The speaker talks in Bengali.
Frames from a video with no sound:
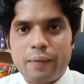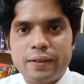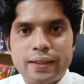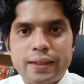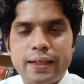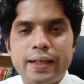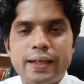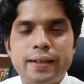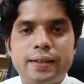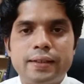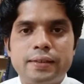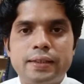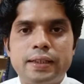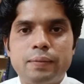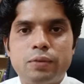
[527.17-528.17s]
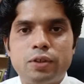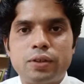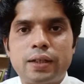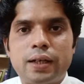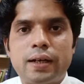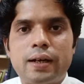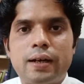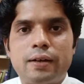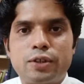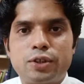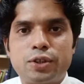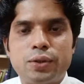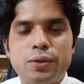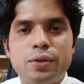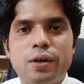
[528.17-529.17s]
আমাদের এখানে তীব্রতা
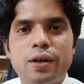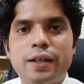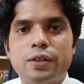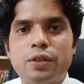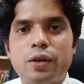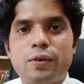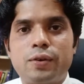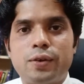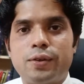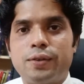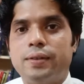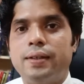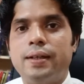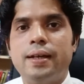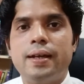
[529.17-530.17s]
শুরু হয় তখন